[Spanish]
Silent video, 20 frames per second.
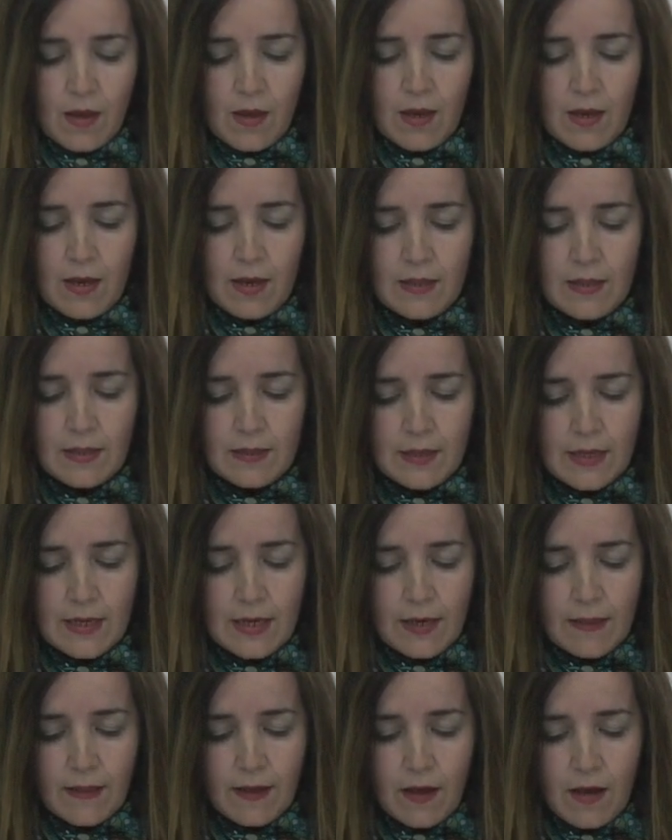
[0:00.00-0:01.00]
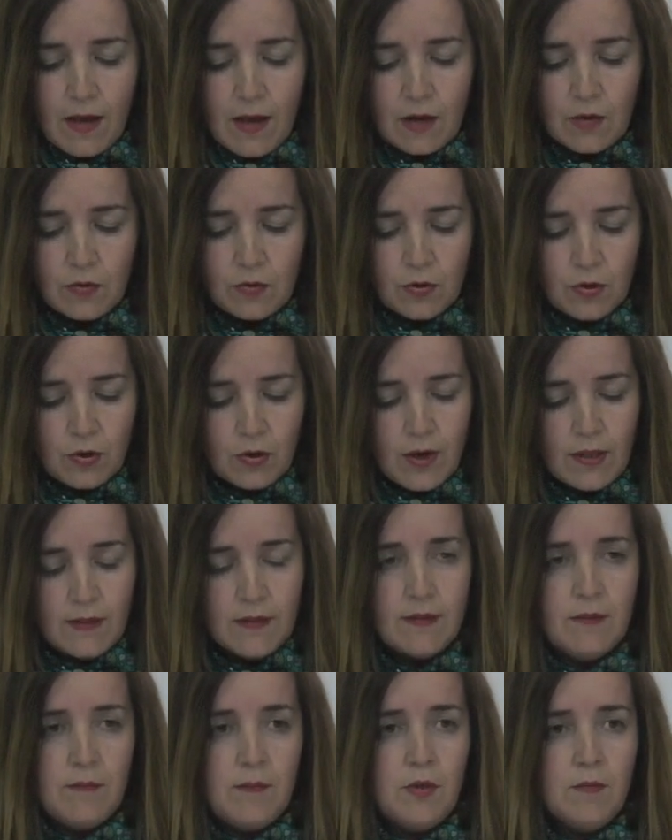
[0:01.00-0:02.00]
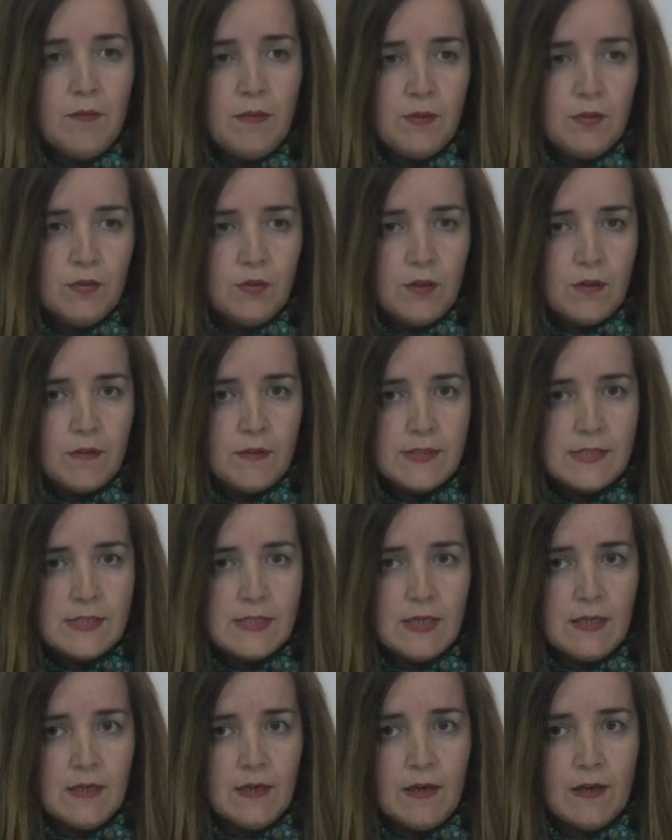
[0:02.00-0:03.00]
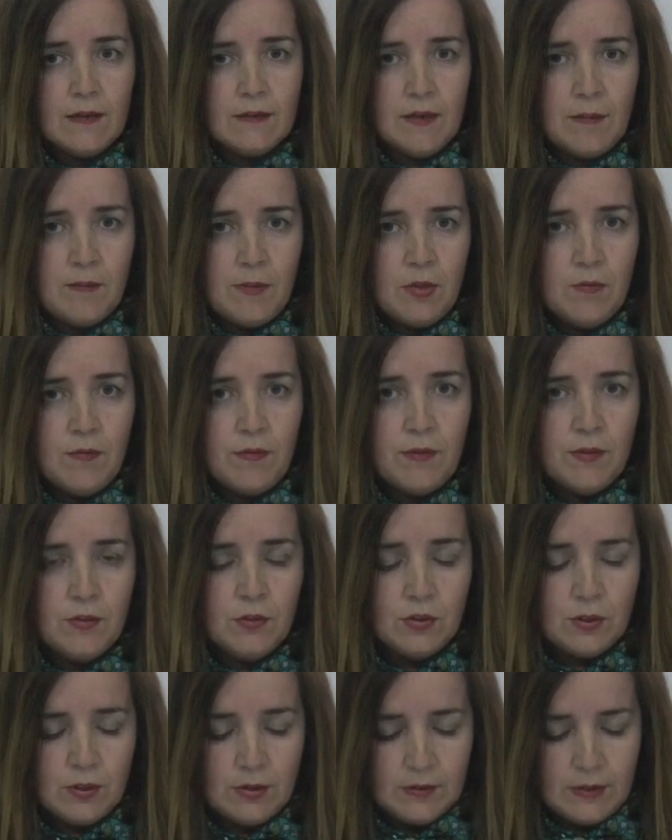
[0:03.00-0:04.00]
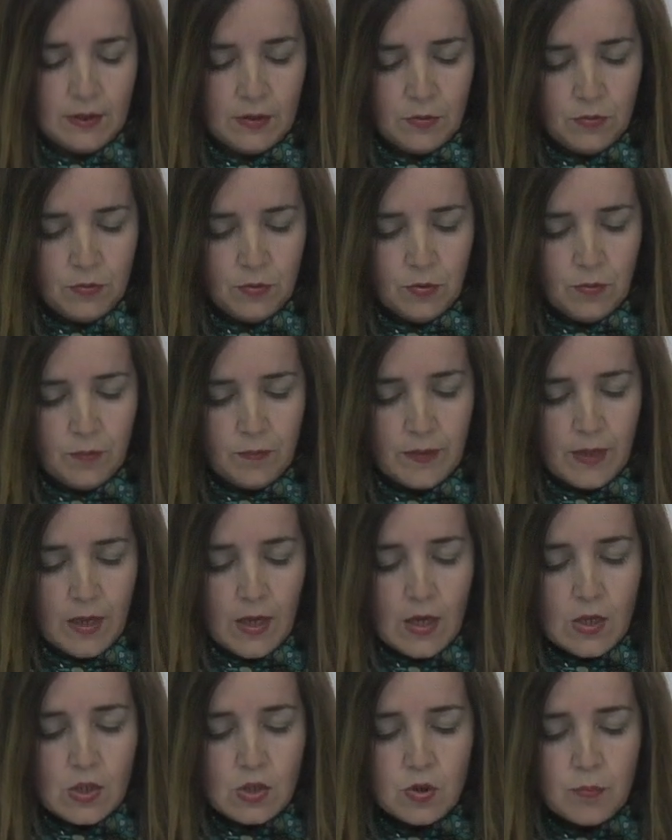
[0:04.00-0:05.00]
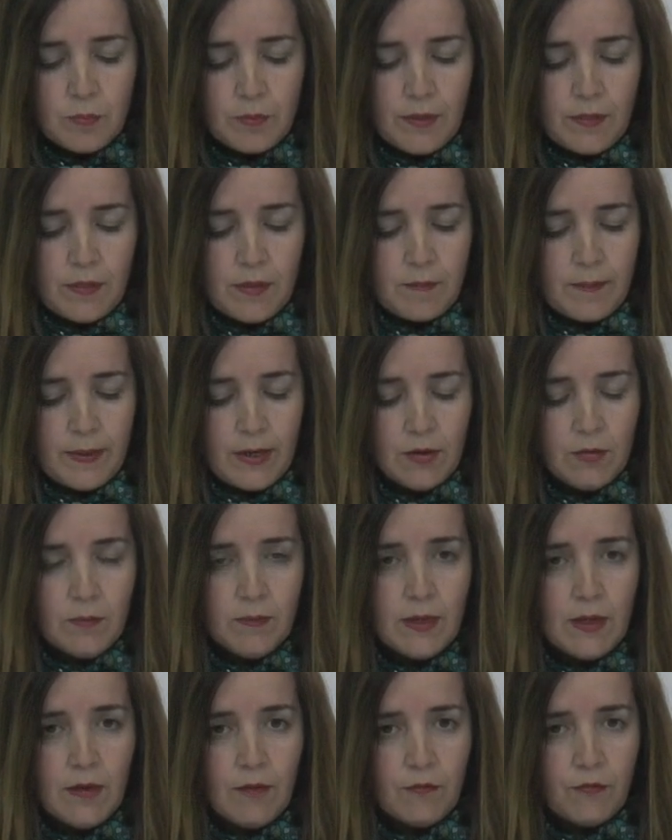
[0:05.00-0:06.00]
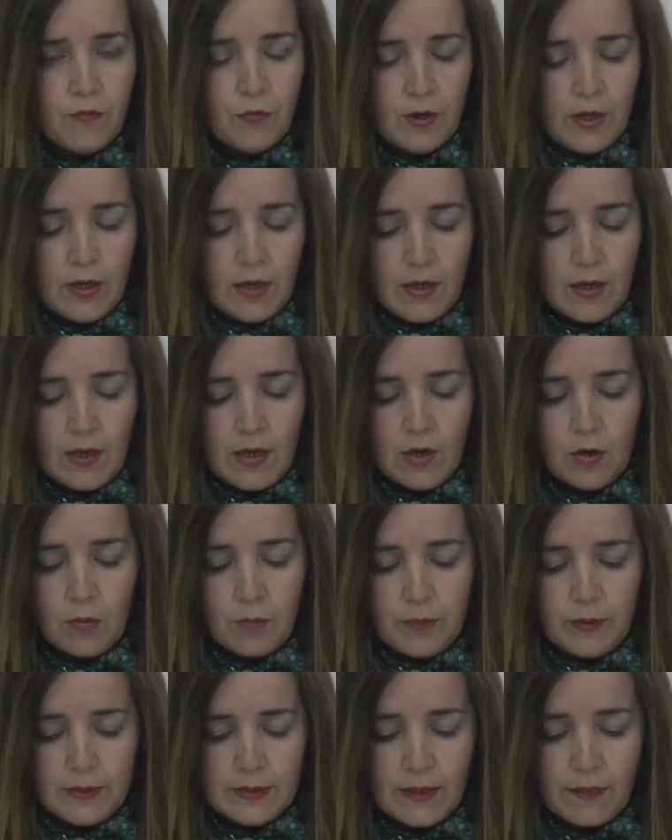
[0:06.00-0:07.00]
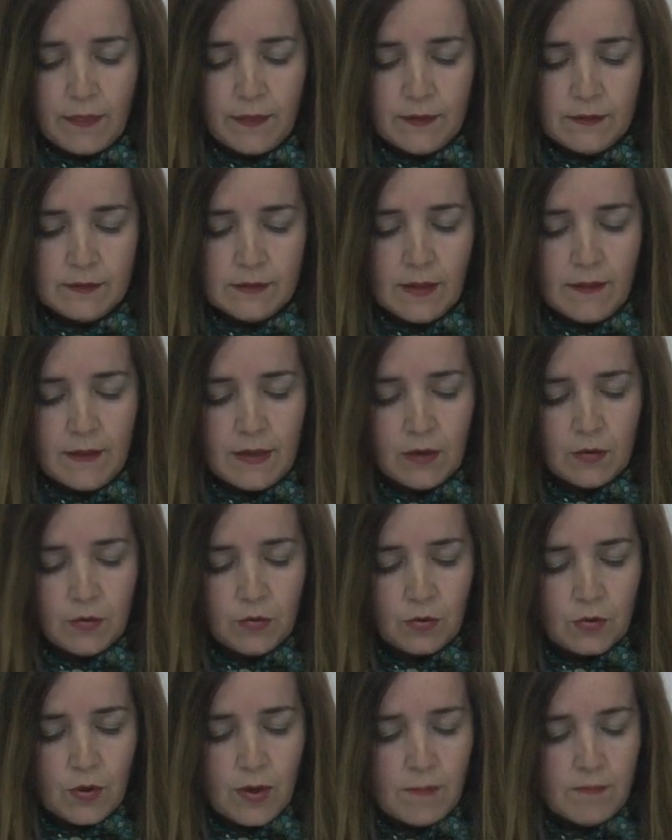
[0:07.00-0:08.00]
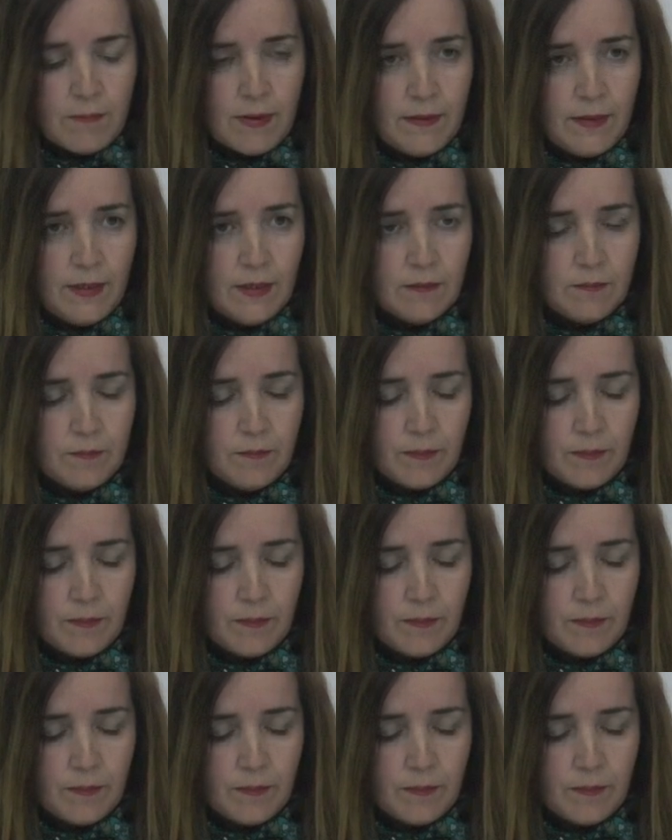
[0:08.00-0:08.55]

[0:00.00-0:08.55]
Eh, dedicada a Cruz Roja desde 1916 hasta 1931. Su principal obra fue el Hospital Central de la Cruz Roja en Madrid.